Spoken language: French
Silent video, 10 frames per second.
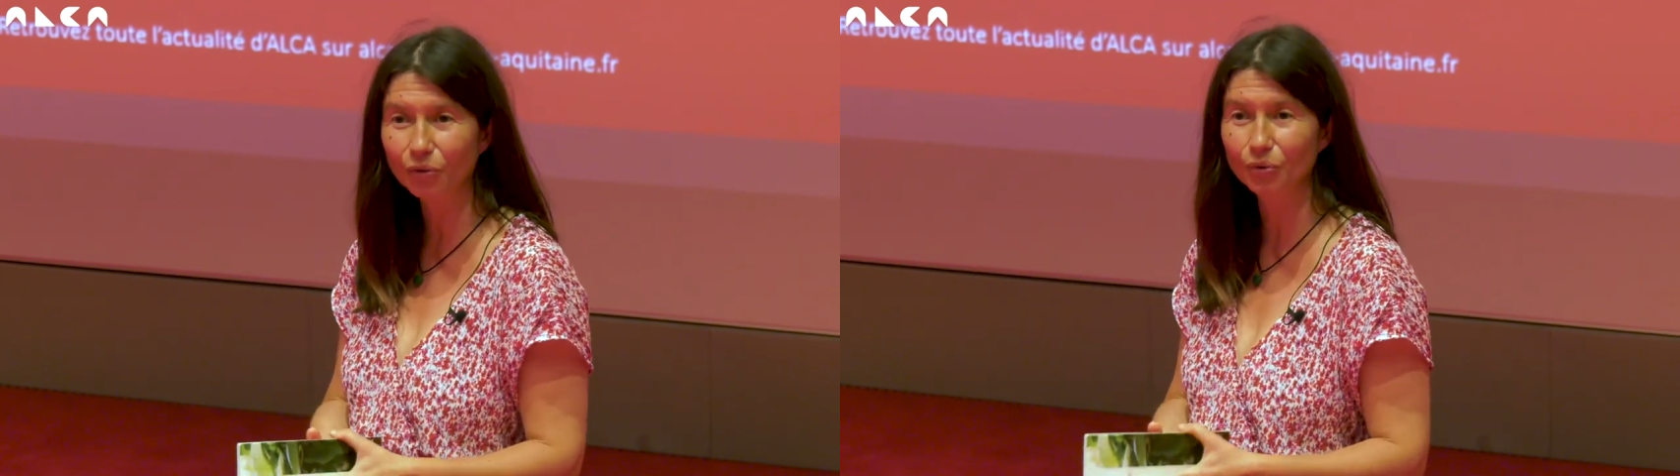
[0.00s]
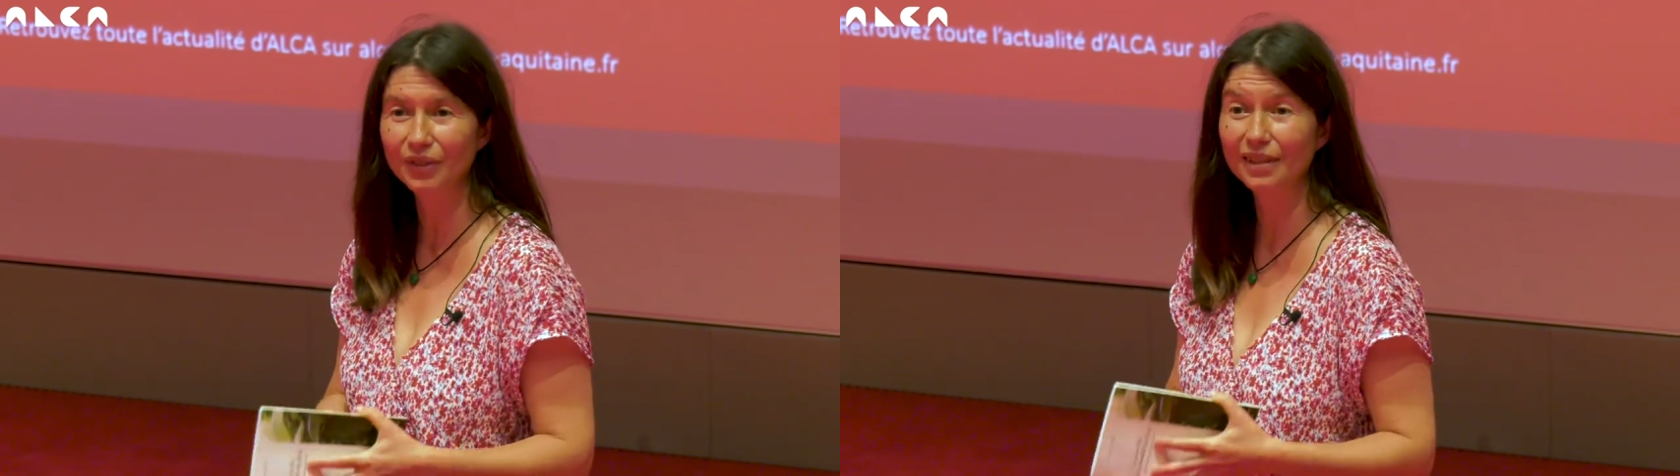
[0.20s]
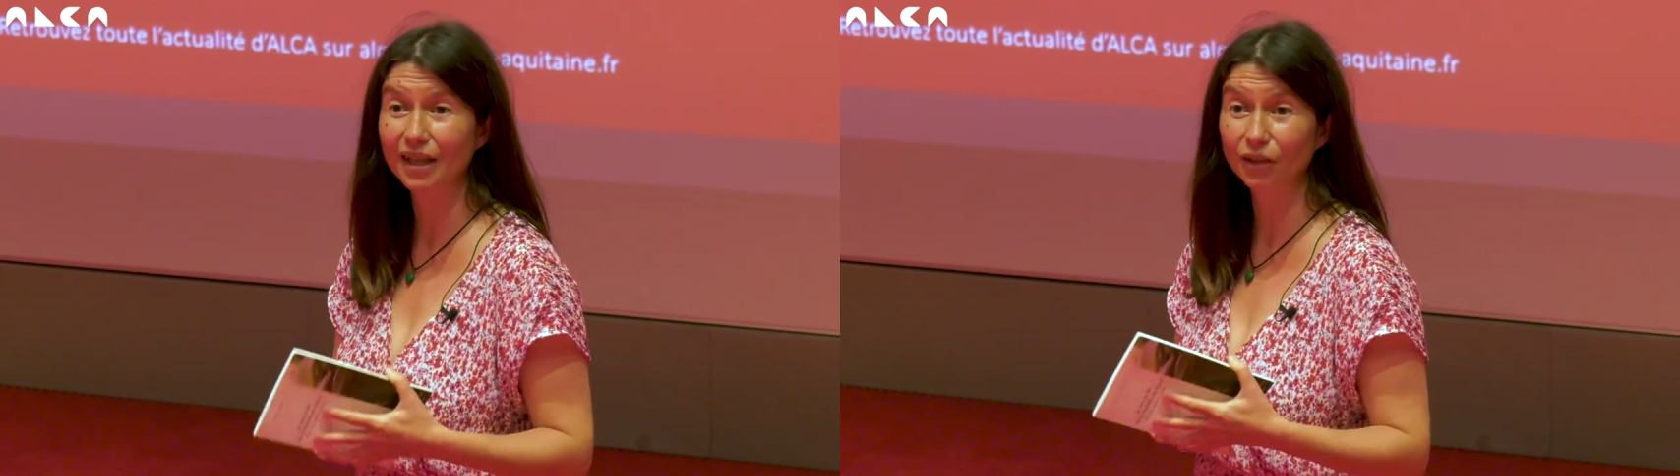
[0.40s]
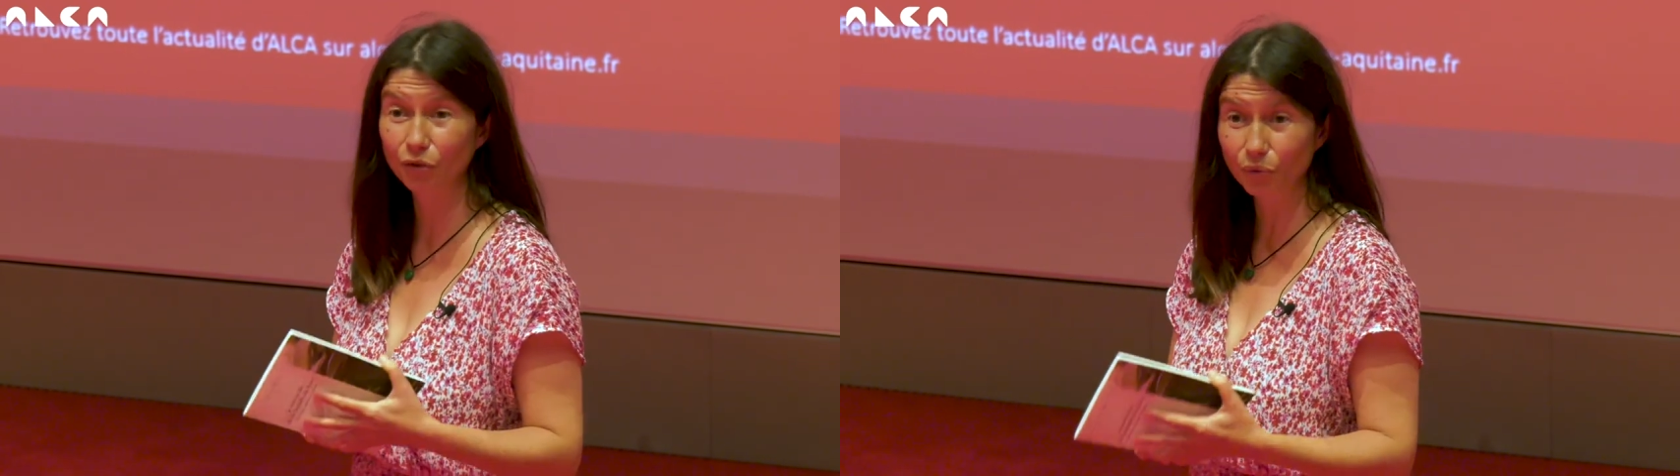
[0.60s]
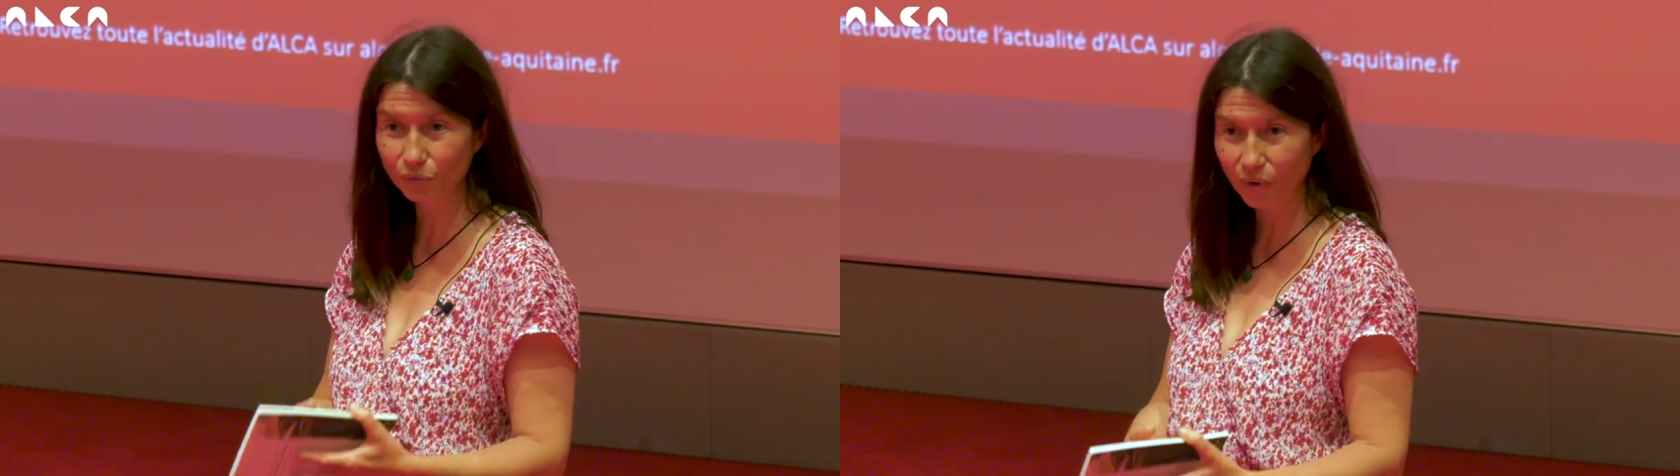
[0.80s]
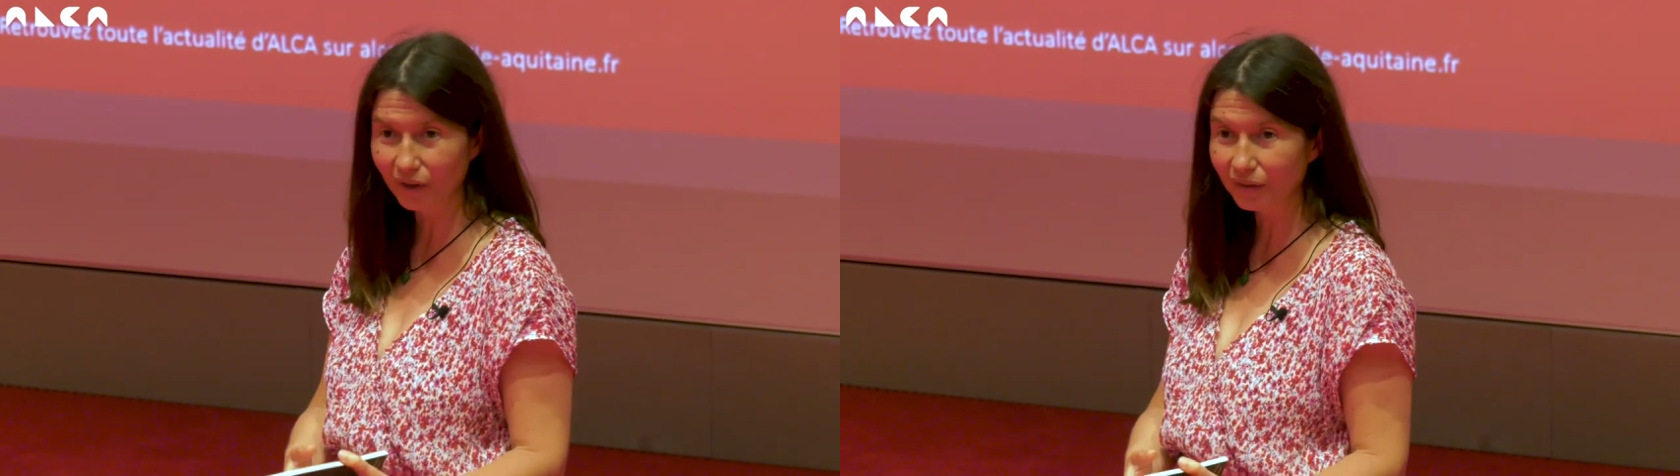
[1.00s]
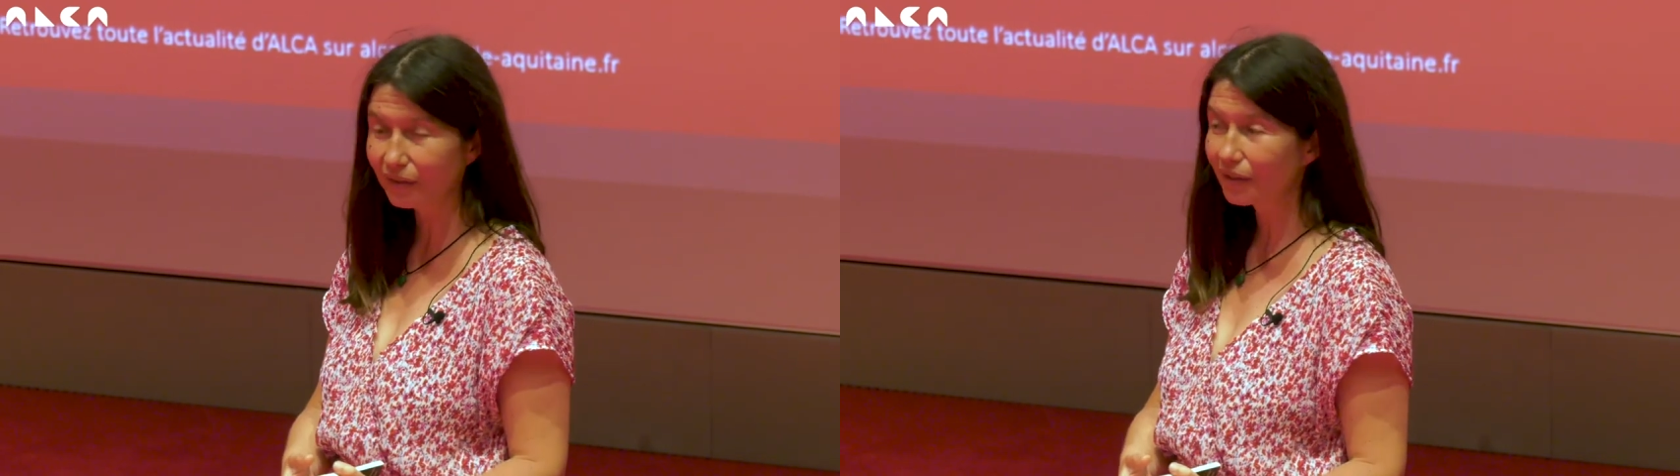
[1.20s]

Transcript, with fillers: qu'on le dise à deux voix.